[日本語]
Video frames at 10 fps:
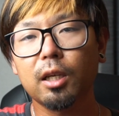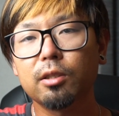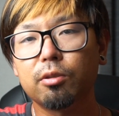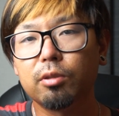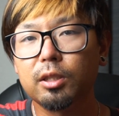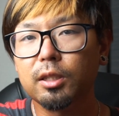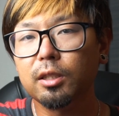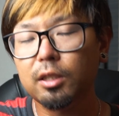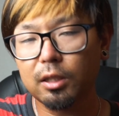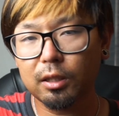
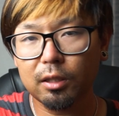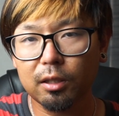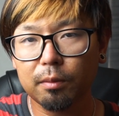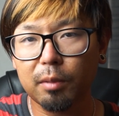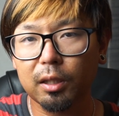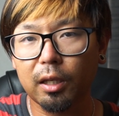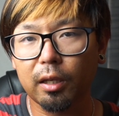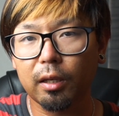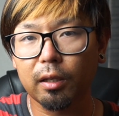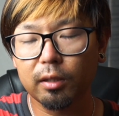31日ま
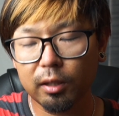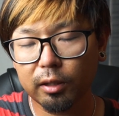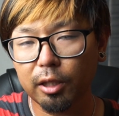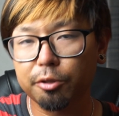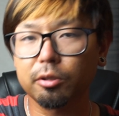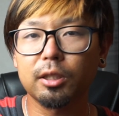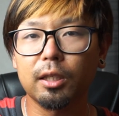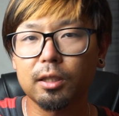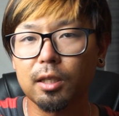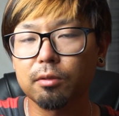でに提出さ
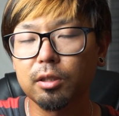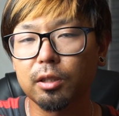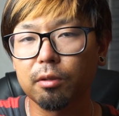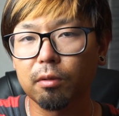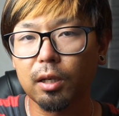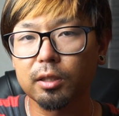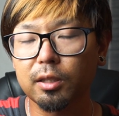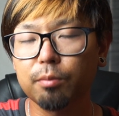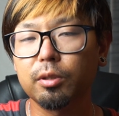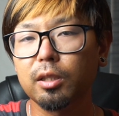れた作品っていうのが
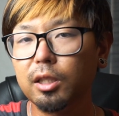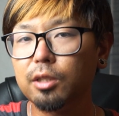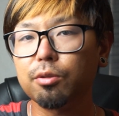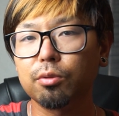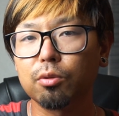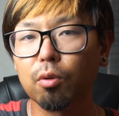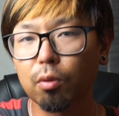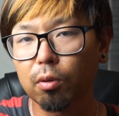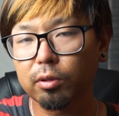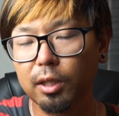全部で
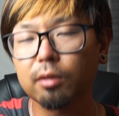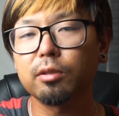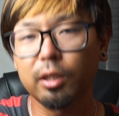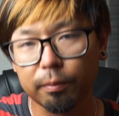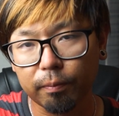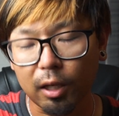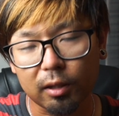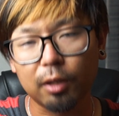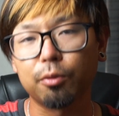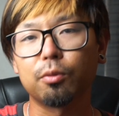25作品
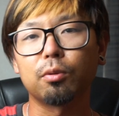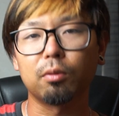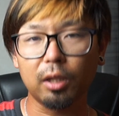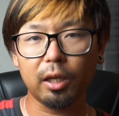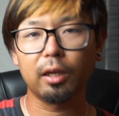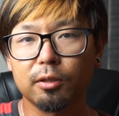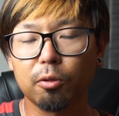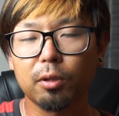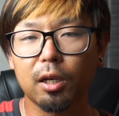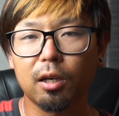あったということでそ
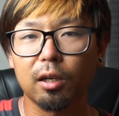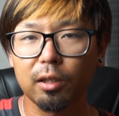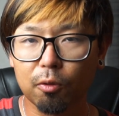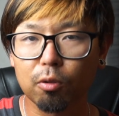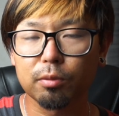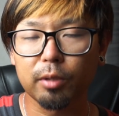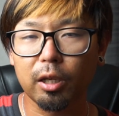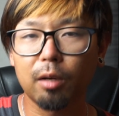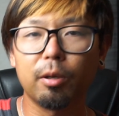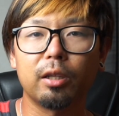の中からね5組
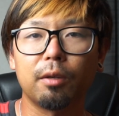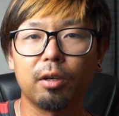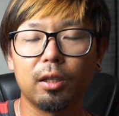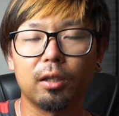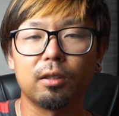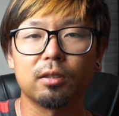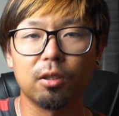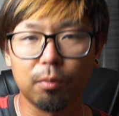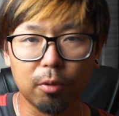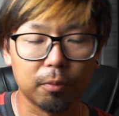選ばれたわけなんですけ
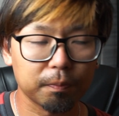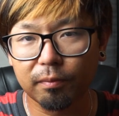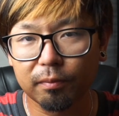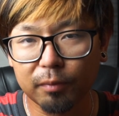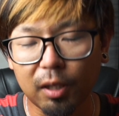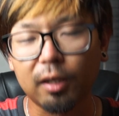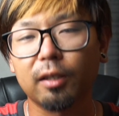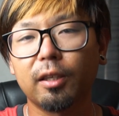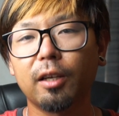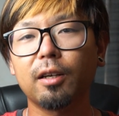どもまあ
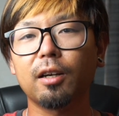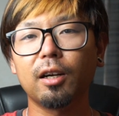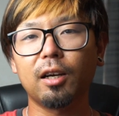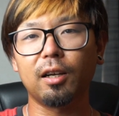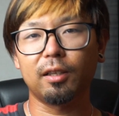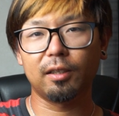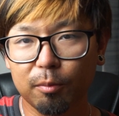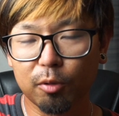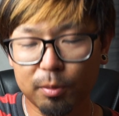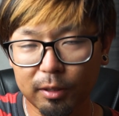結果から
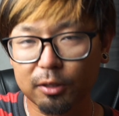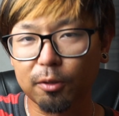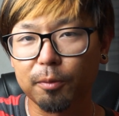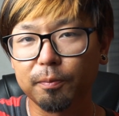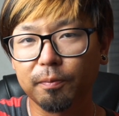申しますと